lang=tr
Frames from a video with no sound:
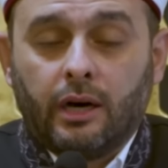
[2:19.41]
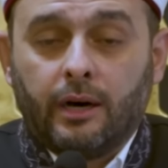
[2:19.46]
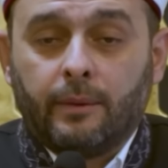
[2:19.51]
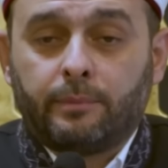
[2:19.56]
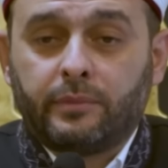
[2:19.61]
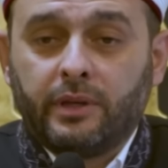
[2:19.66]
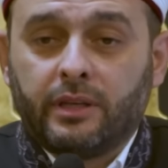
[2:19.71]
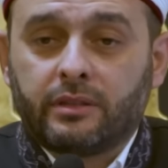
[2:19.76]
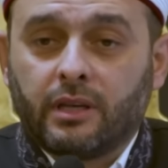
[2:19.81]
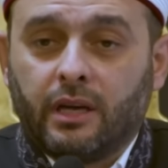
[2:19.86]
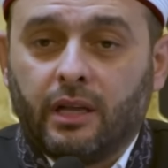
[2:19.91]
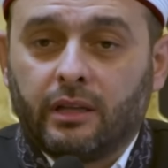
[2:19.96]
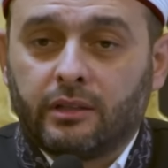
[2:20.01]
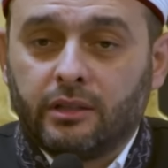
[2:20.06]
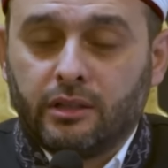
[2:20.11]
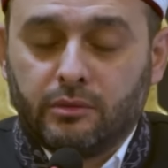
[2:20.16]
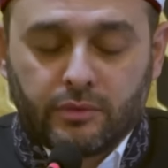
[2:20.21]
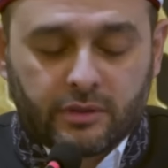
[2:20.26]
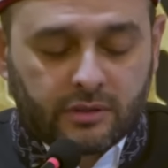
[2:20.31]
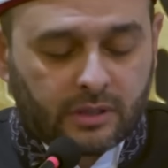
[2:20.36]
Abdest
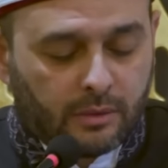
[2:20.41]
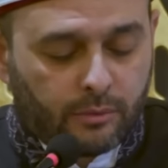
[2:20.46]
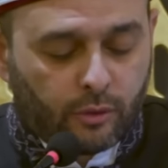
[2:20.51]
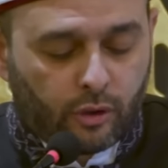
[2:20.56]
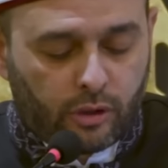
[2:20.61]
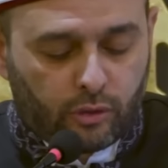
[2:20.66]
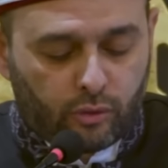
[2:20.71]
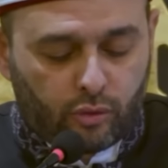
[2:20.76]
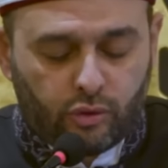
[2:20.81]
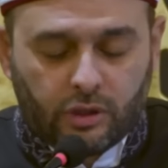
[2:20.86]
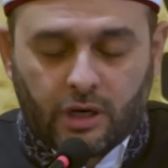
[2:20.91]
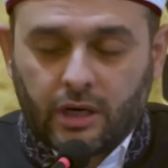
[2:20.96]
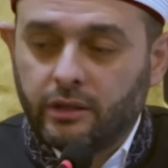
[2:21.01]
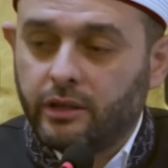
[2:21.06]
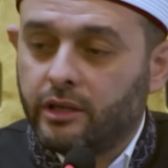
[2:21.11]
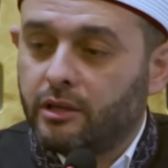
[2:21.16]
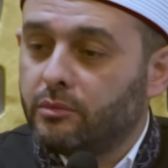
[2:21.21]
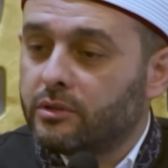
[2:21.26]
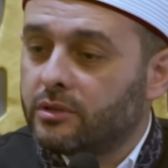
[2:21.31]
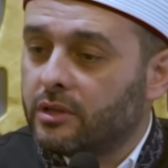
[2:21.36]
aldığımızda böyle
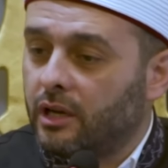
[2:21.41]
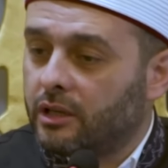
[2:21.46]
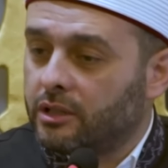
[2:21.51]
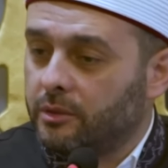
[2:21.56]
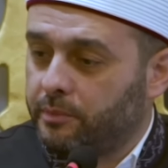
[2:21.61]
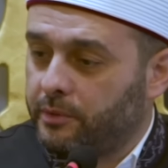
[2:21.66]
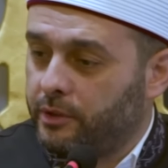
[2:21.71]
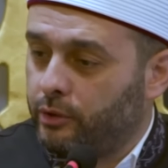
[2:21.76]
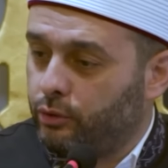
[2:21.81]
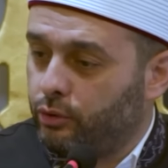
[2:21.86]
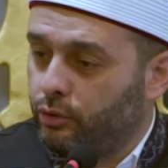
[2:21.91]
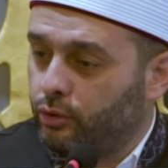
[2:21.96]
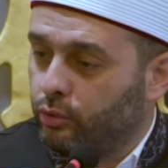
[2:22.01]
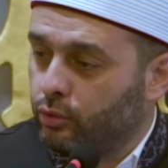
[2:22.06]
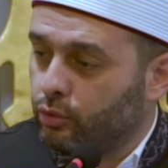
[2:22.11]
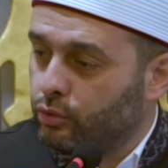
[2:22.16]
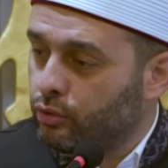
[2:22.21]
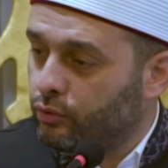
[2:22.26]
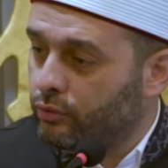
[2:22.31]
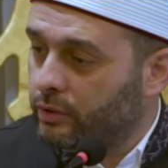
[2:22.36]
günahlarımız akıp gidiyor
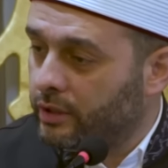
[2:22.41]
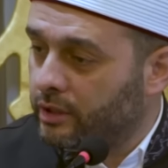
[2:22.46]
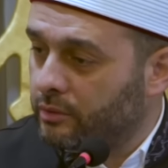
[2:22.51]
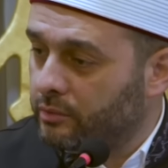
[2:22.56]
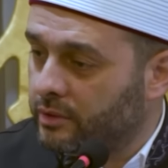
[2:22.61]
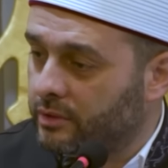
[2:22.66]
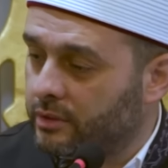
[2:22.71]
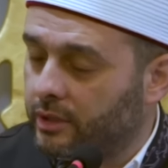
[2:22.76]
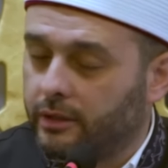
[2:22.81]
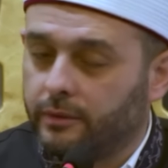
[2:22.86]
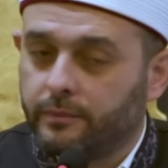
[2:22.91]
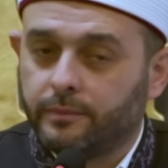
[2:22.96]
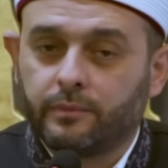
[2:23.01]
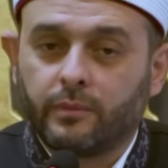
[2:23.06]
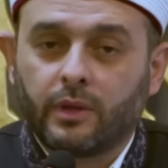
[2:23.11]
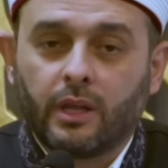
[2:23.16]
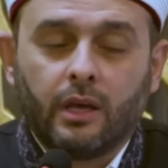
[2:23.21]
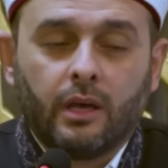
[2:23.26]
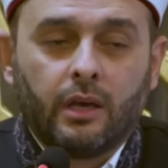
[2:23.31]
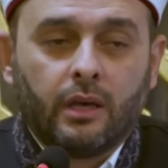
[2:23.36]
uzuvlarımızdan.
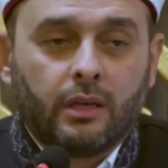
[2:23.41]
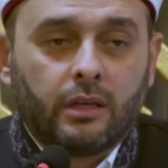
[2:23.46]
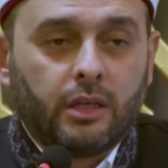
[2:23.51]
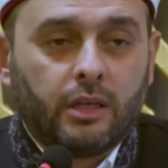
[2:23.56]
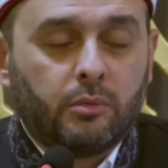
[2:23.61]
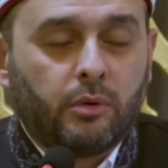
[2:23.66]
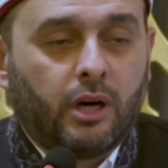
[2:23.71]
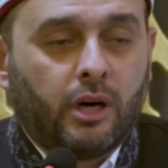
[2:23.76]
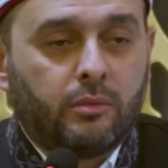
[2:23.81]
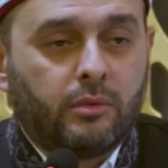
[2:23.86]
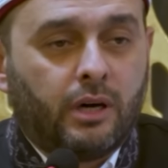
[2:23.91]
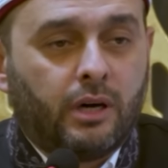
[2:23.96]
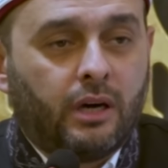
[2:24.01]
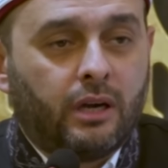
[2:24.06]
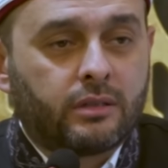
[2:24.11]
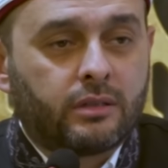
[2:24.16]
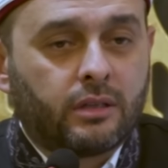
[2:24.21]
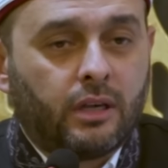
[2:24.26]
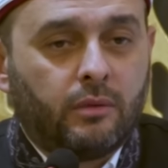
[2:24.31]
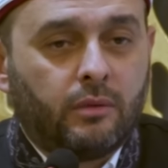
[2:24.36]
İmam-ı
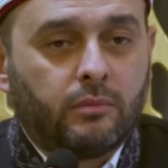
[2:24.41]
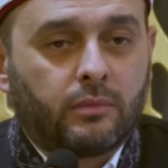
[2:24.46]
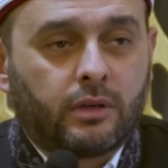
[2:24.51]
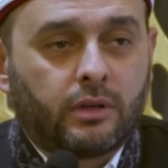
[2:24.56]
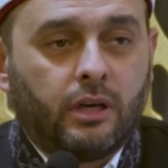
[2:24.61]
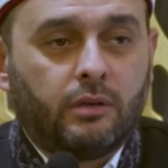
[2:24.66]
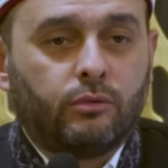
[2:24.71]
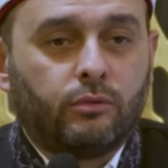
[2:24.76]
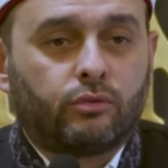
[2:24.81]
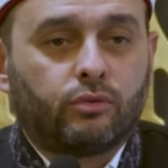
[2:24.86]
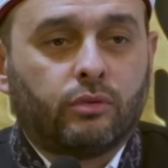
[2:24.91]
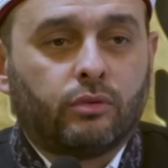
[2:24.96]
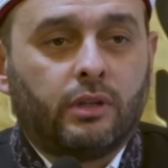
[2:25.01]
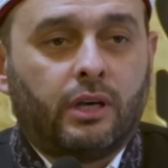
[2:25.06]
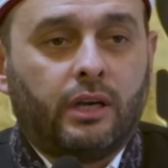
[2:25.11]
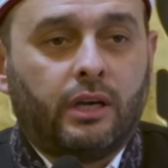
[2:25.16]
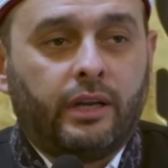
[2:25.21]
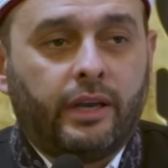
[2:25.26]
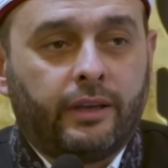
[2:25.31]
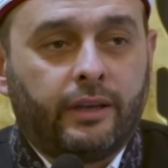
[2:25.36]
Azam
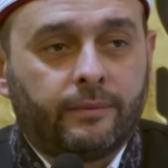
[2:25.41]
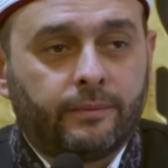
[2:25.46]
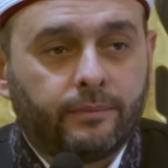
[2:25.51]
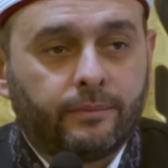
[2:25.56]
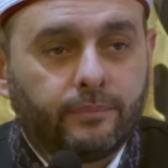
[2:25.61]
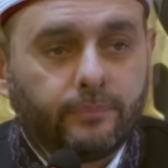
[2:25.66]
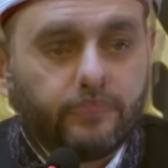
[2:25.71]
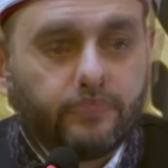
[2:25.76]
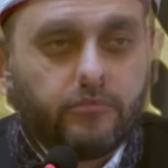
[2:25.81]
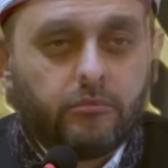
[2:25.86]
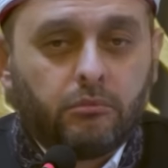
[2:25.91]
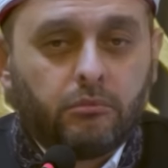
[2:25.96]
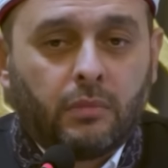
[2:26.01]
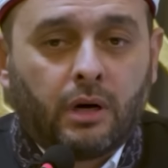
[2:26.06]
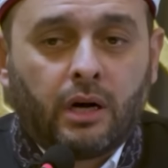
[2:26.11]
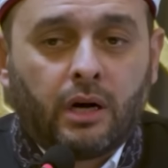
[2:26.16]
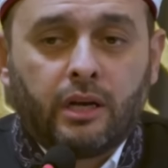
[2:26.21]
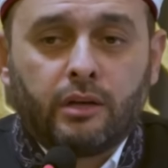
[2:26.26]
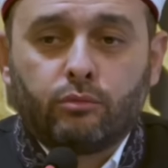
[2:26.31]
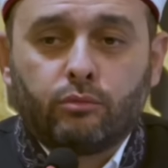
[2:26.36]
rahmetullahi aleyh
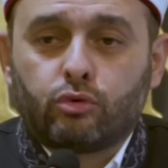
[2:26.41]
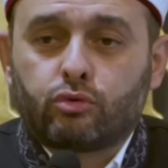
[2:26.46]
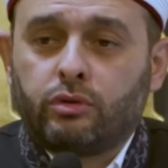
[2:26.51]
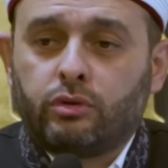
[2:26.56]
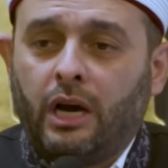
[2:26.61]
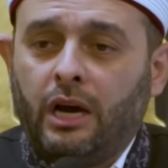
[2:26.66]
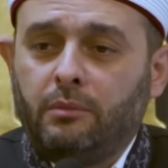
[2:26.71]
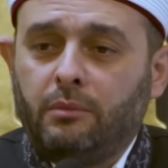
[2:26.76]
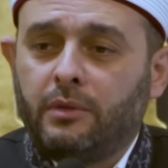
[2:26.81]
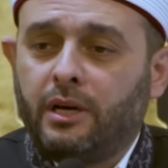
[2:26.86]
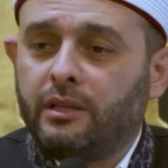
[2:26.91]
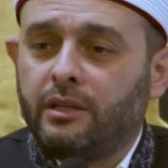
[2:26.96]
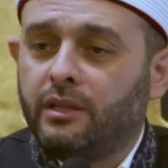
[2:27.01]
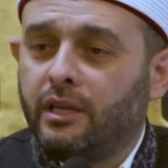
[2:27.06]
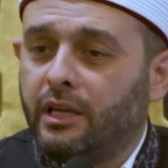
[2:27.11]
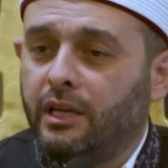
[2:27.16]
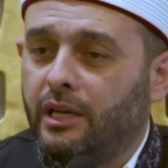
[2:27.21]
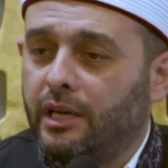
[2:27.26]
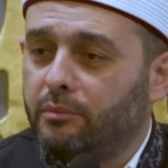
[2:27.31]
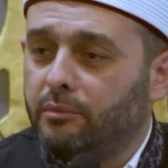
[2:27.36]
mai müsteamal
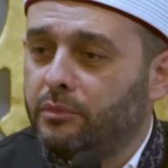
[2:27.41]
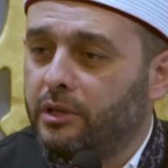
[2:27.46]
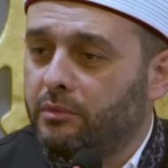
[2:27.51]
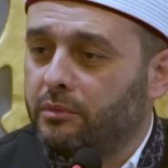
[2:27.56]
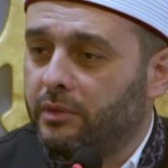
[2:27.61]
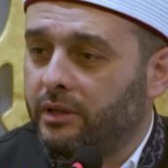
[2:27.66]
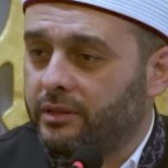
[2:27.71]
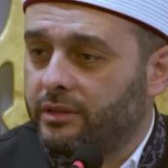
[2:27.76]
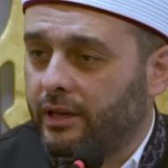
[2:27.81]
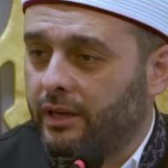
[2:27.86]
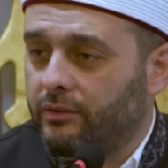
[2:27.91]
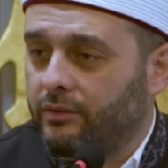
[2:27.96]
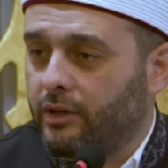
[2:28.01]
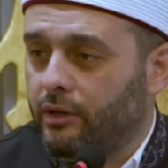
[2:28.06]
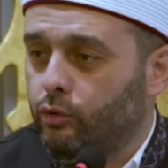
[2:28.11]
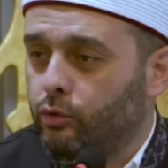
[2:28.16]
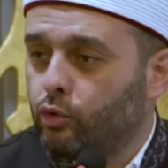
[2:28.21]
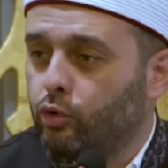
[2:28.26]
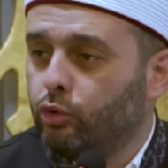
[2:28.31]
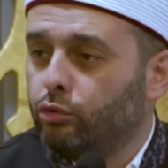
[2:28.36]
denilen bir mesele
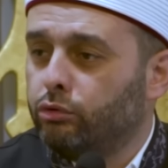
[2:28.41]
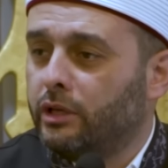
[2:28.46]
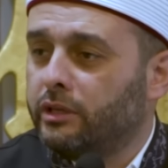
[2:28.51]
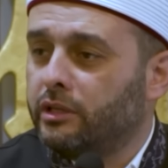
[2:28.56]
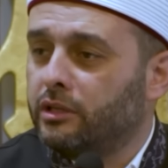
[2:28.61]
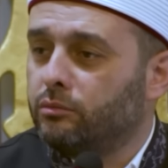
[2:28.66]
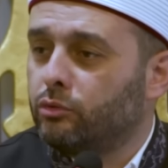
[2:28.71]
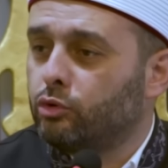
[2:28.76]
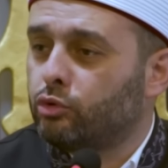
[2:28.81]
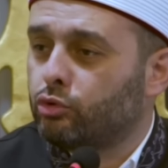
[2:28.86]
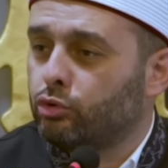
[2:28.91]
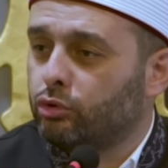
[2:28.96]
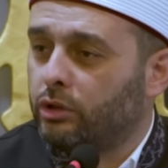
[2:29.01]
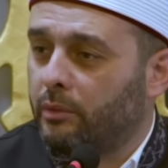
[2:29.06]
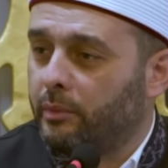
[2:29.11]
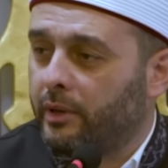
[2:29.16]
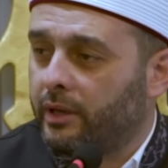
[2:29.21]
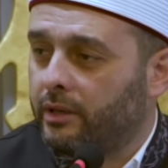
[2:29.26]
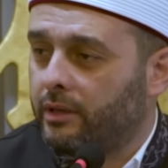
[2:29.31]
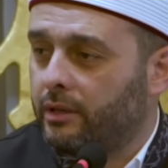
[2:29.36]
var. Kullanılmış su
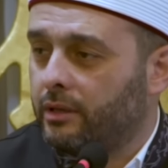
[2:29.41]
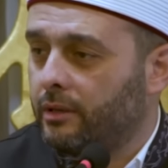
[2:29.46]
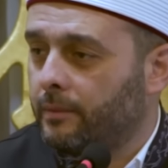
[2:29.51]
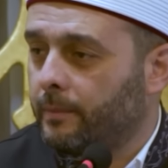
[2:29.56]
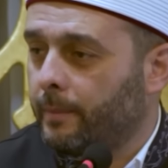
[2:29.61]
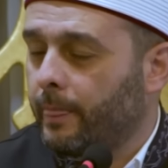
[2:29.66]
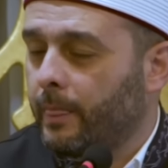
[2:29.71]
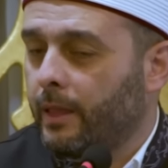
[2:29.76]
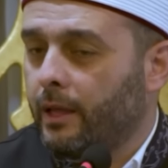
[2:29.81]
demek.